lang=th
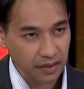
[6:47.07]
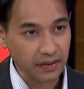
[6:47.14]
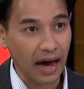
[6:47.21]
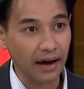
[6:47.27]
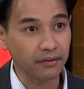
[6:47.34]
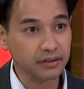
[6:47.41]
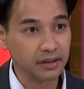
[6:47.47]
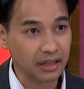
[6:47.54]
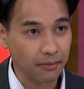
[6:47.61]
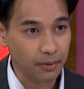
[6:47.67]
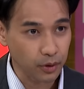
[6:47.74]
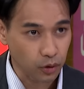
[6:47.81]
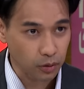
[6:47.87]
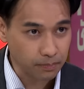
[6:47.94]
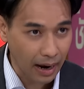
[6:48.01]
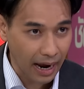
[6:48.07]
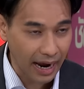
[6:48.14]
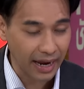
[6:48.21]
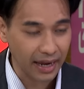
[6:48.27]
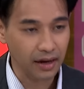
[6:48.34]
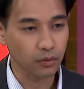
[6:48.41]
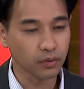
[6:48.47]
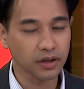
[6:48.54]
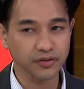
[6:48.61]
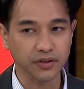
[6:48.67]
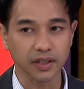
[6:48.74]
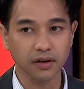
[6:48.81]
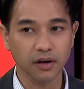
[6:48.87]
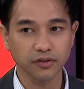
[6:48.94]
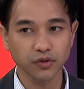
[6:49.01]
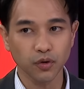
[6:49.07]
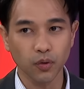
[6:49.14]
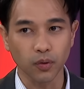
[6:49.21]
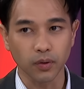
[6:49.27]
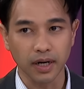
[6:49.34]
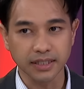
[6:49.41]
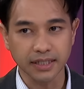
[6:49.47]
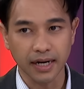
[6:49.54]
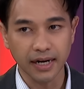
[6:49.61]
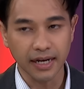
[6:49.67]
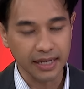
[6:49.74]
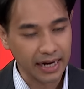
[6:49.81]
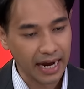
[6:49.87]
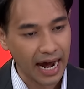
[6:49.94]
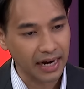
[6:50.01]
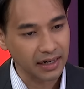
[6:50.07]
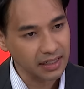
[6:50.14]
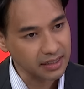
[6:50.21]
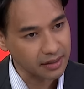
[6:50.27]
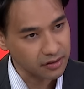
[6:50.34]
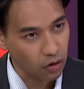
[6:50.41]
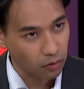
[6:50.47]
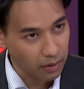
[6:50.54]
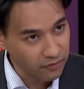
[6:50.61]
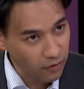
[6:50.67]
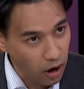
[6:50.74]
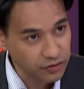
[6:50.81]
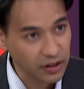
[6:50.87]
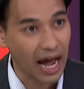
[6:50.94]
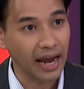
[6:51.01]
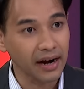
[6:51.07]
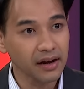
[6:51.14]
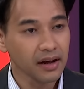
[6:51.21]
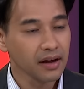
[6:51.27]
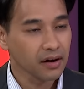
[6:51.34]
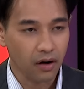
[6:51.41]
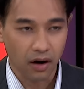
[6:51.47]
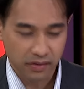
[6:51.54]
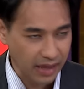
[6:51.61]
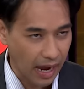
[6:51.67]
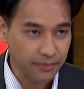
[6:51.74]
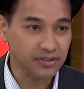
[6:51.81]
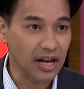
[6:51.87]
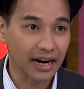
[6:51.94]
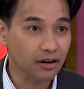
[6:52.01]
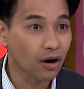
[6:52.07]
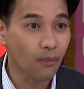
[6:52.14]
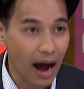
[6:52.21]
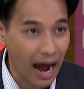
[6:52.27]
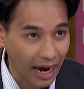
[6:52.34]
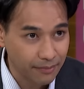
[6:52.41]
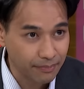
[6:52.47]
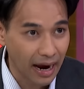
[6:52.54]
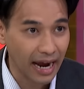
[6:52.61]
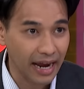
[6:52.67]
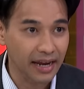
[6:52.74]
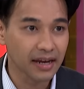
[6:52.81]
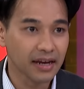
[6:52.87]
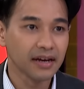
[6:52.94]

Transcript: ในชั้นศาลรัฐธรรมนูญไปคุณทักษิณก็สู้ในชั้นอัยการที่จะส่งไปฟ้องศาลก็3 ศาลก็ว่ากันไป